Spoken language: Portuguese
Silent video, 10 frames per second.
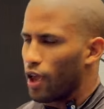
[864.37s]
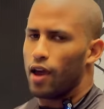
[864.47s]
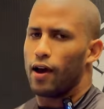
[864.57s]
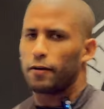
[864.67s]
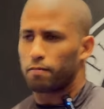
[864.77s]

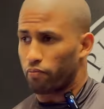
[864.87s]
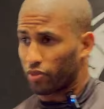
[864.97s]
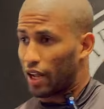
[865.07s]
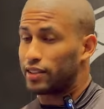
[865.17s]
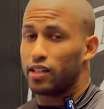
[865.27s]
É,
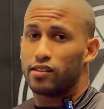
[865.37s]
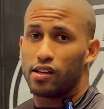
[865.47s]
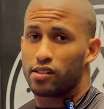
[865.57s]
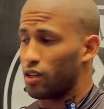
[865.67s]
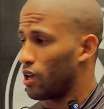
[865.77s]
a
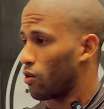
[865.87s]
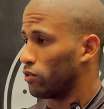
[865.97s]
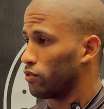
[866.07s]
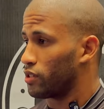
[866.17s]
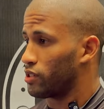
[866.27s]
tendência é
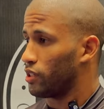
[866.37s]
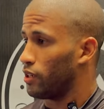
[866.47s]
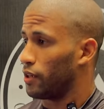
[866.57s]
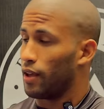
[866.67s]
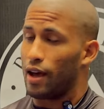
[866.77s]
quando
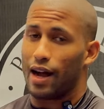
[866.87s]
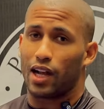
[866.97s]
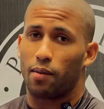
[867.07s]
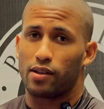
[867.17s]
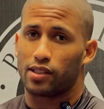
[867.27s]
você
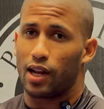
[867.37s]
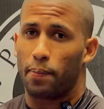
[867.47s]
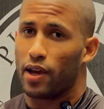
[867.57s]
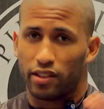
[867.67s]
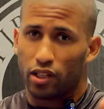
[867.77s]
acaba, sei lá,
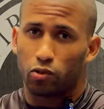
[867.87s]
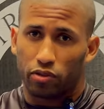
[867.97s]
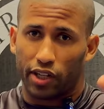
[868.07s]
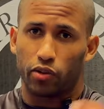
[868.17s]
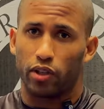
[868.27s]
perdendo o
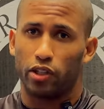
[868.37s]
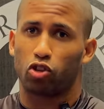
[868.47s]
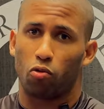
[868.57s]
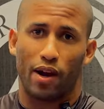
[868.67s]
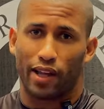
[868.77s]
treino ali,
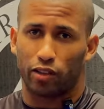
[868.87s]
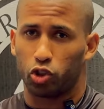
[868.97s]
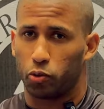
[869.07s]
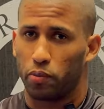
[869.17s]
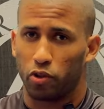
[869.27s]
toma uma queda
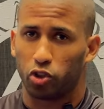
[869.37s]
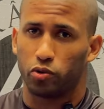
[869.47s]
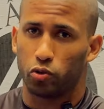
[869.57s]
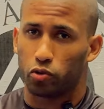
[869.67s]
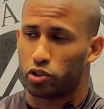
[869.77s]
nos primeiros
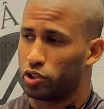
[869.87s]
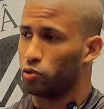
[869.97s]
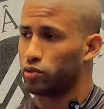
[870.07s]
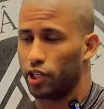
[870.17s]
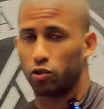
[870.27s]
minutos e
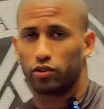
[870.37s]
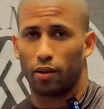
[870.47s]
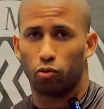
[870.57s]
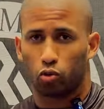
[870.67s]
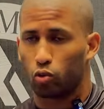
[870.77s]
o treino está
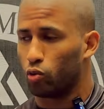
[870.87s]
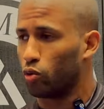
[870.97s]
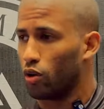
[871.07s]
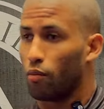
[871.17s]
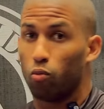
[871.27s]

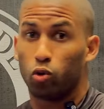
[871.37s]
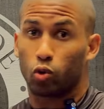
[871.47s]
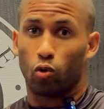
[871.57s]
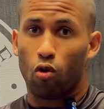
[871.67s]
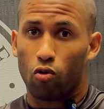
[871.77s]
muito,
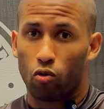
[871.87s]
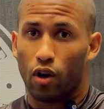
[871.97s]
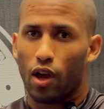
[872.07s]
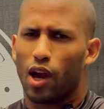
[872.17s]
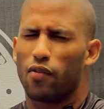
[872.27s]
muito longo,
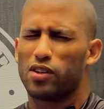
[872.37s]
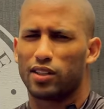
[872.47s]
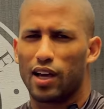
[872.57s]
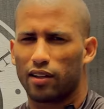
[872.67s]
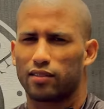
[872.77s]
é você
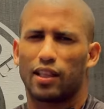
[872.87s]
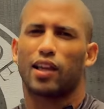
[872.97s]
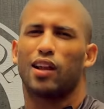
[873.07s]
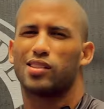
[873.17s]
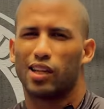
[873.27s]
dar, dar
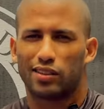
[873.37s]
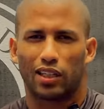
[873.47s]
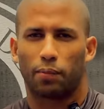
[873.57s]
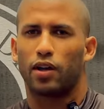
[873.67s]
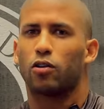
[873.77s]
aquela
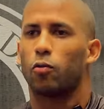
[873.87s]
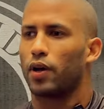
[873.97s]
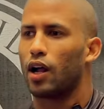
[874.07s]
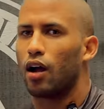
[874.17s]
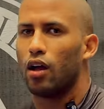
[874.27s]
aceitada para
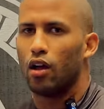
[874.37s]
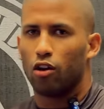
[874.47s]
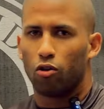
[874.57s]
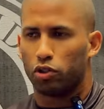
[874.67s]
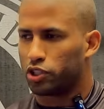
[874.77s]
recuperar.
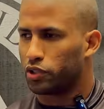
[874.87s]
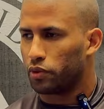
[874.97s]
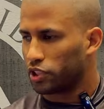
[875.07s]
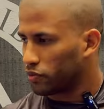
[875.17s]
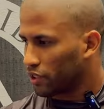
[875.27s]
O objetivo, o
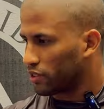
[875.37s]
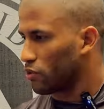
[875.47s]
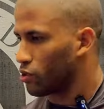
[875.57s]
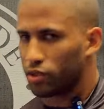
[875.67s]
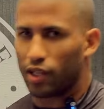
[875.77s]
objetivo desse
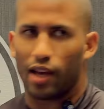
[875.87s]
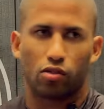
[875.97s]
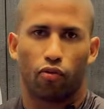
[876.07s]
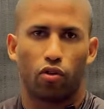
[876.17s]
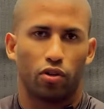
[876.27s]
treino, sei lá, se
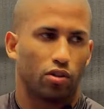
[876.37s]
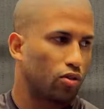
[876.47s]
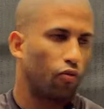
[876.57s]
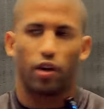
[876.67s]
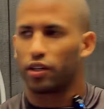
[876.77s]
eu fui, se
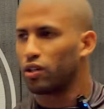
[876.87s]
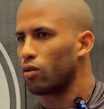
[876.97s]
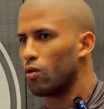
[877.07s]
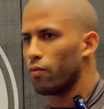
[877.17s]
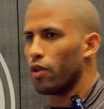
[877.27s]
eu fui aqui
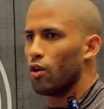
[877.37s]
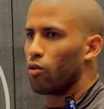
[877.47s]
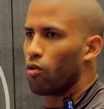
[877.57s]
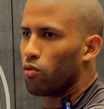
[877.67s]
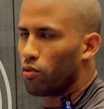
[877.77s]
com,
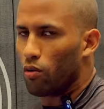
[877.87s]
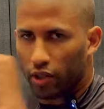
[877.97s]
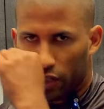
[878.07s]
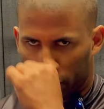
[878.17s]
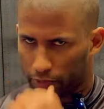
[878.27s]
com, com o
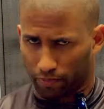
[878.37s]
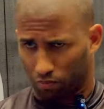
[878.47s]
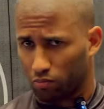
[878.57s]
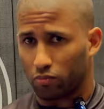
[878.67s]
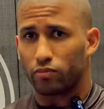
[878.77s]
Christian
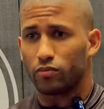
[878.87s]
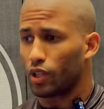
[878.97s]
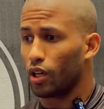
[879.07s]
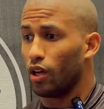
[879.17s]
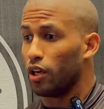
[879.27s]

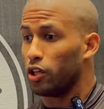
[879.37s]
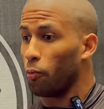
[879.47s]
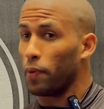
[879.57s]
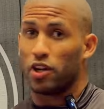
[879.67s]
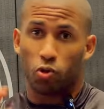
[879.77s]
e eu
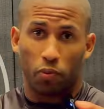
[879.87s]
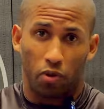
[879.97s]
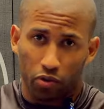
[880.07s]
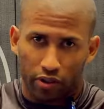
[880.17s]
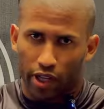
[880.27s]
perdi o
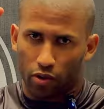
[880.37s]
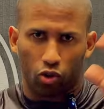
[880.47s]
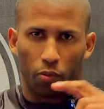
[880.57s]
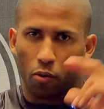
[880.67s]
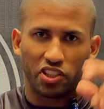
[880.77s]
primeiro treino,
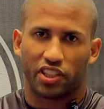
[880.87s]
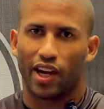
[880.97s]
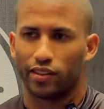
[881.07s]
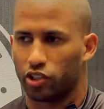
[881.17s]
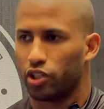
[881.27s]
tomei umas
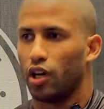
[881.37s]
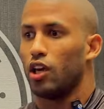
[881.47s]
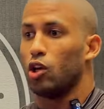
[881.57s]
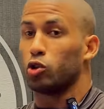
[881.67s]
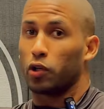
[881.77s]
quedas,
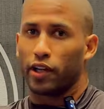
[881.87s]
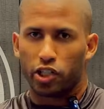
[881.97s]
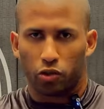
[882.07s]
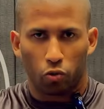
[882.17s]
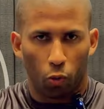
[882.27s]
eu troquei
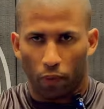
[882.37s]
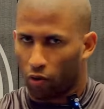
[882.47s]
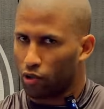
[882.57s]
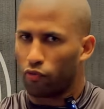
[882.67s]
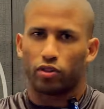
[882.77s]
de dupla.
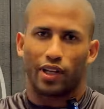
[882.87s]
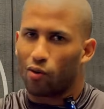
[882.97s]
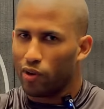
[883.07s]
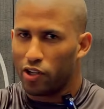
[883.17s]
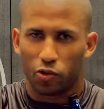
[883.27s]
Quando eu voltar
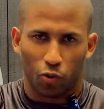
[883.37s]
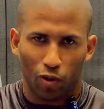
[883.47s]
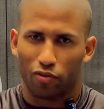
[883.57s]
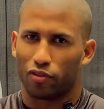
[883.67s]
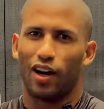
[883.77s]
com ele de
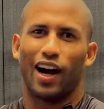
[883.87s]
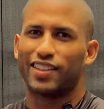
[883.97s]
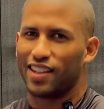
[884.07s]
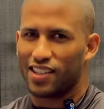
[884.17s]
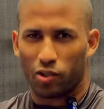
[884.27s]
novo, a
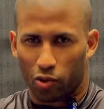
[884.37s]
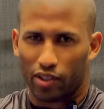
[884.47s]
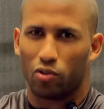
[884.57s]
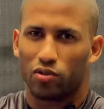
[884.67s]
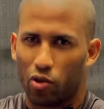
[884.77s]
tendência é que eu
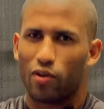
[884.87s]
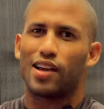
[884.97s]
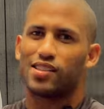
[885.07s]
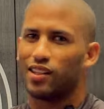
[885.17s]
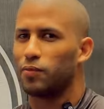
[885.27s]
dê, o
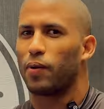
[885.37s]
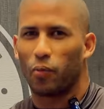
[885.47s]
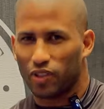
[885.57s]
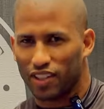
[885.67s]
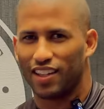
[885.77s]
gás ali para
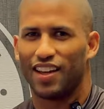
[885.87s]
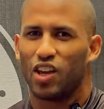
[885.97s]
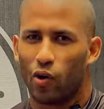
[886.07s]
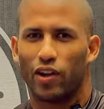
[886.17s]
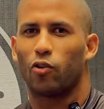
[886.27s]
poder
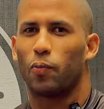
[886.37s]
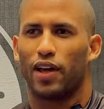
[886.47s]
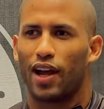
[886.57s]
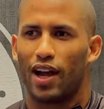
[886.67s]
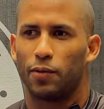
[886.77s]
eu
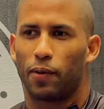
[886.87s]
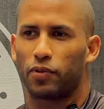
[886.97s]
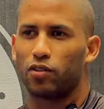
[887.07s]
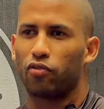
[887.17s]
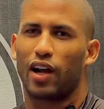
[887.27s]
recuperar ali, para
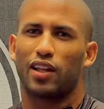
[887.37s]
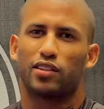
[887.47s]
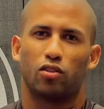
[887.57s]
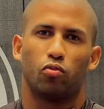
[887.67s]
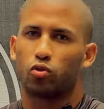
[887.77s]
poder não ficar aquele
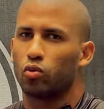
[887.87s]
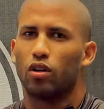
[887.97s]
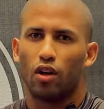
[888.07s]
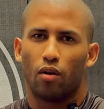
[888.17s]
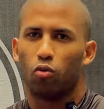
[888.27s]
treino muito,
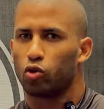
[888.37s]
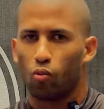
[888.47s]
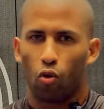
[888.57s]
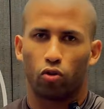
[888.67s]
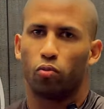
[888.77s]
muito
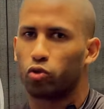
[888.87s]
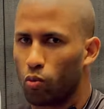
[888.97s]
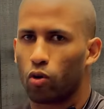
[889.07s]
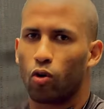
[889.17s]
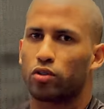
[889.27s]
morno, muito
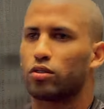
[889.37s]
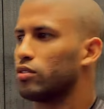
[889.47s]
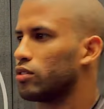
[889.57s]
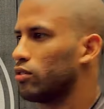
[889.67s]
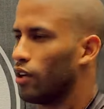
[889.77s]
monótono.
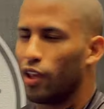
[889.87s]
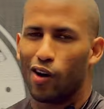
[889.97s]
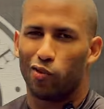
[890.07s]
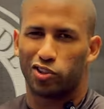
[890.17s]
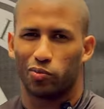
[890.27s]
Então,
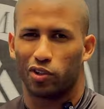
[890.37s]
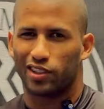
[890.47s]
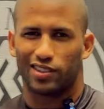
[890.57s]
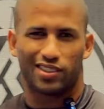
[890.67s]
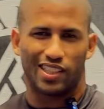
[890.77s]
é um estímulo que
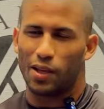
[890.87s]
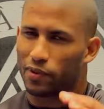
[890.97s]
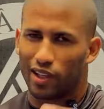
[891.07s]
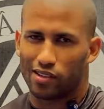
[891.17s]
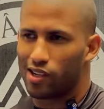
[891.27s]

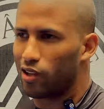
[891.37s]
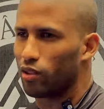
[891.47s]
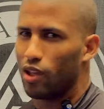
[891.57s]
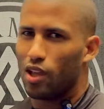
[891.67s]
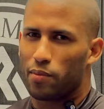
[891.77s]
sempre dá certo,
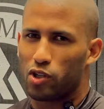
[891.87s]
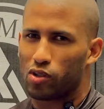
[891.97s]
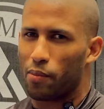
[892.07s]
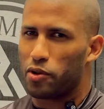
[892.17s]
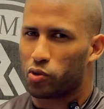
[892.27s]

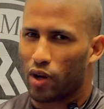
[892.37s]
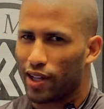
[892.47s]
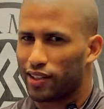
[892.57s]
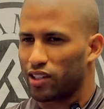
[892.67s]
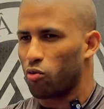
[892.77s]
principalmente com a
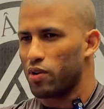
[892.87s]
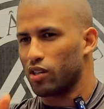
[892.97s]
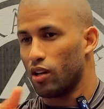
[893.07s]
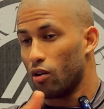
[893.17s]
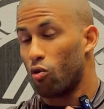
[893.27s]
galera que está com,
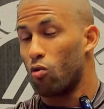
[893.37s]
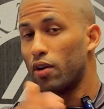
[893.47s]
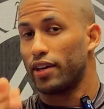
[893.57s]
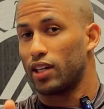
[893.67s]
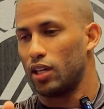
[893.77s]
com
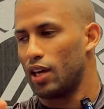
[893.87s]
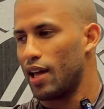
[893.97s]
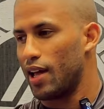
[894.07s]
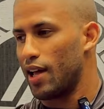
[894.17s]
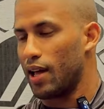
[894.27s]

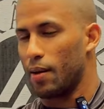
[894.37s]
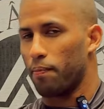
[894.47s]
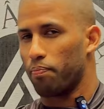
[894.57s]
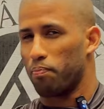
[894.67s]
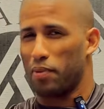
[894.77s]
é,
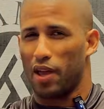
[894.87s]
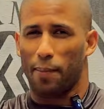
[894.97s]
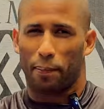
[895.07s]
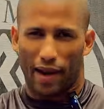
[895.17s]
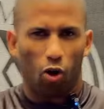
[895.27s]
é,
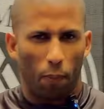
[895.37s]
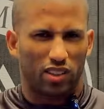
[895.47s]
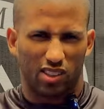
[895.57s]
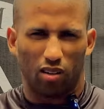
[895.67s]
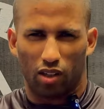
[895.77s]

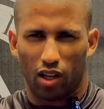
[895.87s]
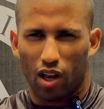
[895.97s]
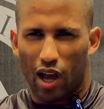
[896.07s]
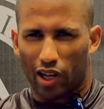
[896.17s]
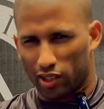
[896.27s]
pré-competição, né?
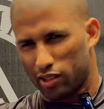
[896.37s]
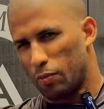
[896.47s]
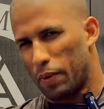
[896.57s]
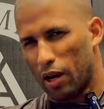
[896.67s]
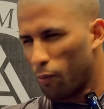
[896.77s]
Aquele treino
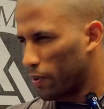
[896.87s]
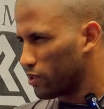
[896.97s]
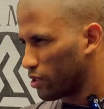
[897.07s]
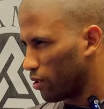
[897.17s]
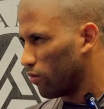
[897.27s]

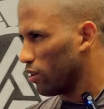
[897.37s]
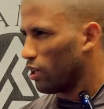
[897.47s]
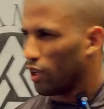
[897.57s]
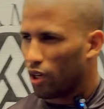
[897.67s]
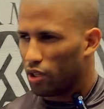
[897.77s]
pré-competição
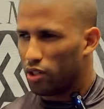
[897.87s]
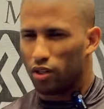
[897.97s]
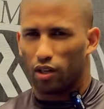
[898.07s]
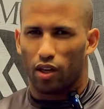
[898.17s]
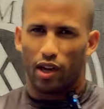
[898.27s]

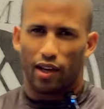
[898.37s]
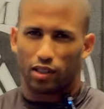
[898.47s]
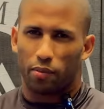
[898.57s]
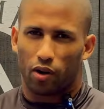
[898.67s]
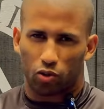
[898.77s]
e é,
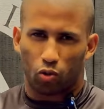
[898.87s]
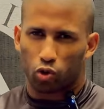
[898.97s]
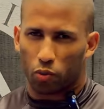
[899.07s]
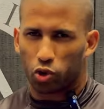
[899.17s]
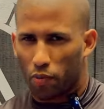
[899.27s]
também com
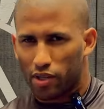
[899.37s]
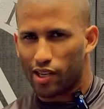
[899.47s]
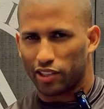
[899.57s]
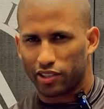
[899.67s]
turmas comerciais